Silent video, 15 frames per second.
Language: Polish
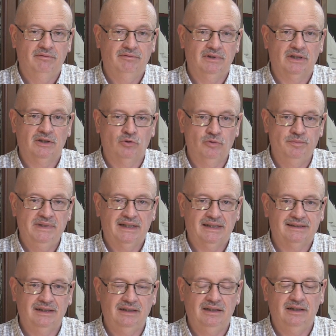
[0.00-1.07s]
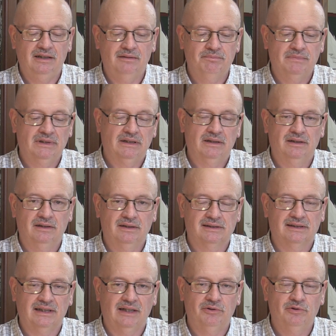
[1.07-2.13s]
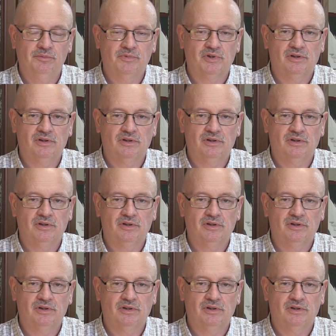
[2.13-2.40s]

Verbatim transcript: w jej kulminacyjnym y, stadium,